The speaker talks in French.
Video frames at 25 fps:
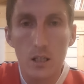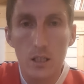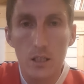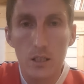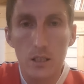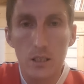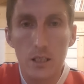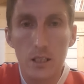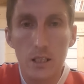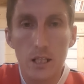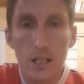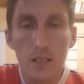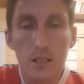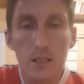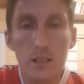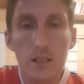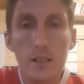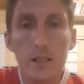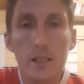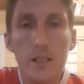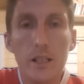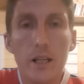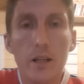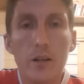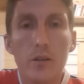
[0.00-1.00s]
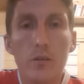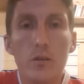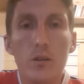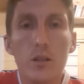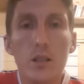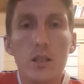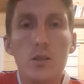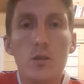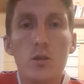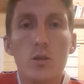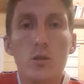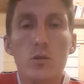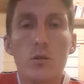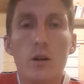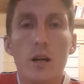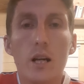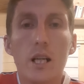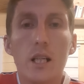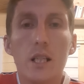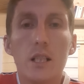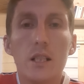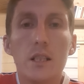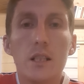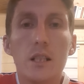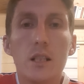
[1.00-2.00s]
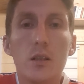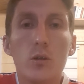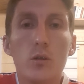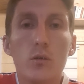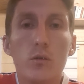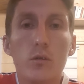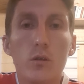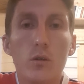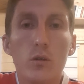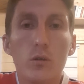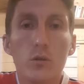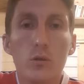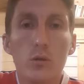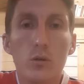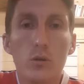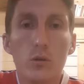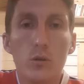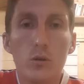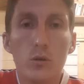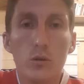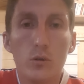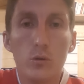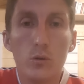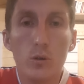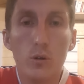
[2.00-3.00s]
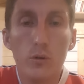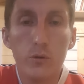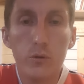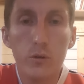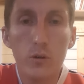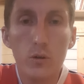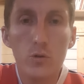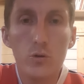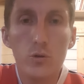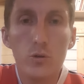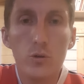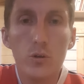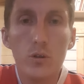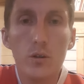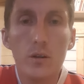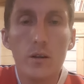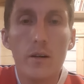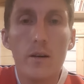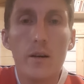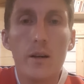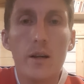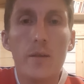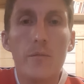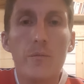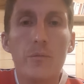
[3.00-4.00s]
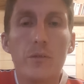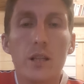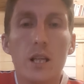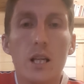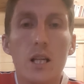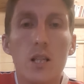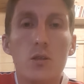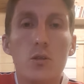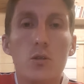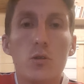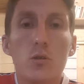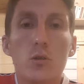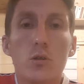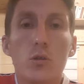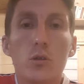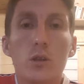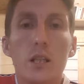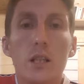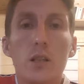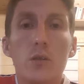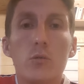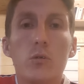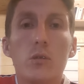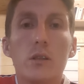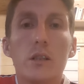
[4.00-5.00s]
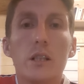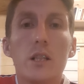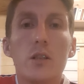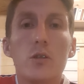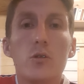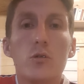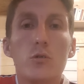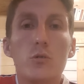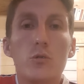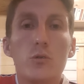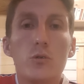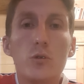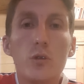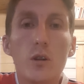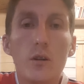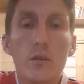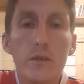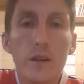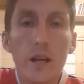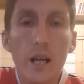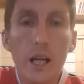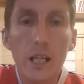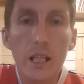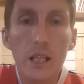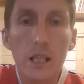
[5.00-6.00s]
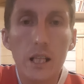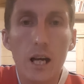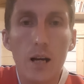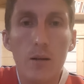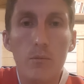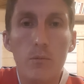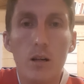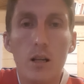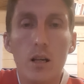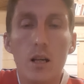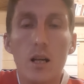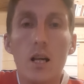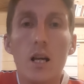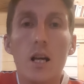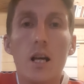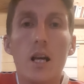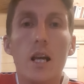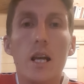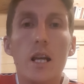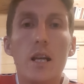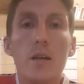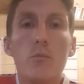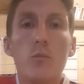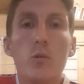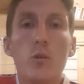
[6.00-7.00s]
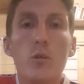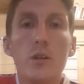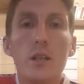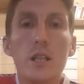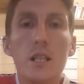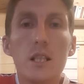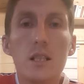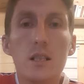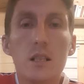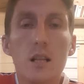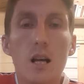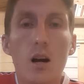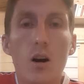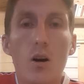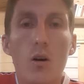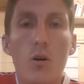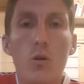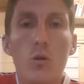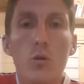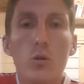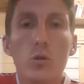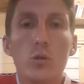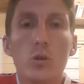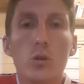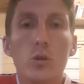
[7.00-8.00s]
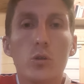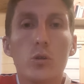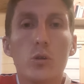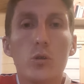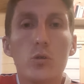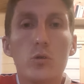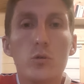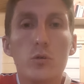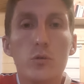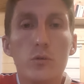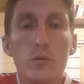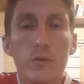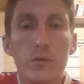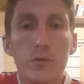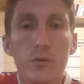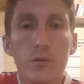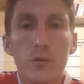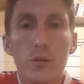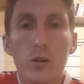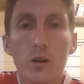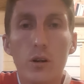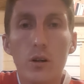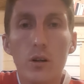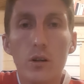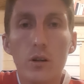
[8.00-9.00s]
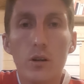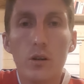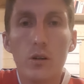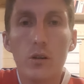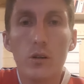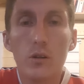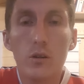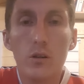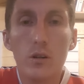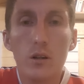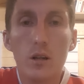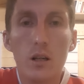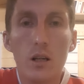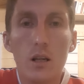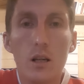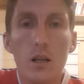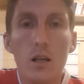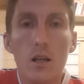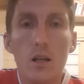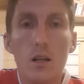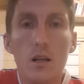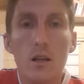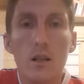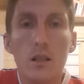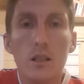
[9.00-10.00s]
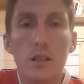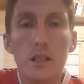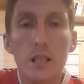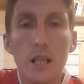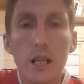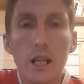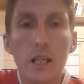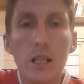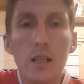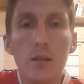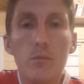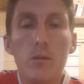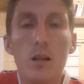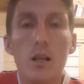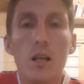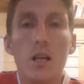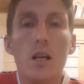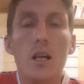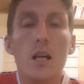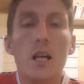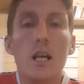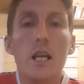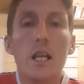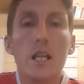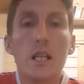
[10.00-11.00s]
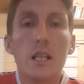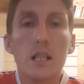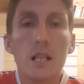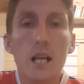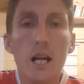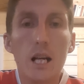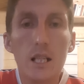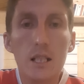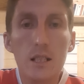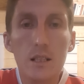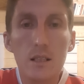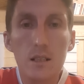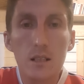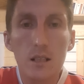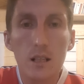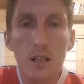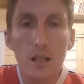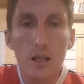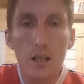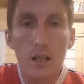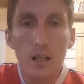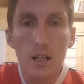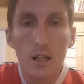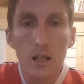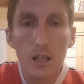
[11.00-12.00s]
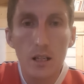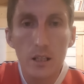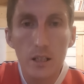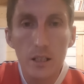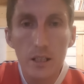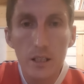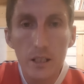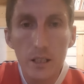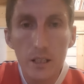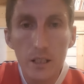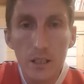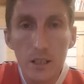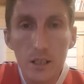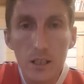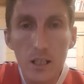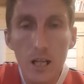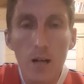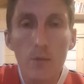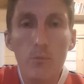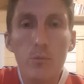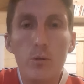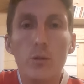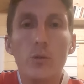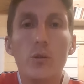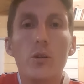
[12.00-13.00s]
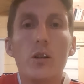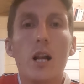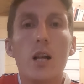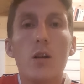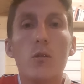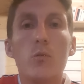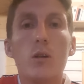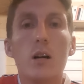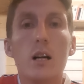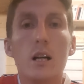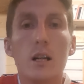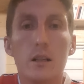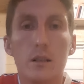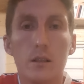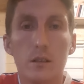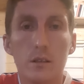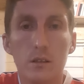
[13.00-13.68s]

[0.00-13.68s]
c'est-à-dire euh, ils se sont inclinés devant de, faux dieux et se sont détournés du Dieu véritable. Et Moïse entre dans une fureur euh, terrible et casse les tables de la loi.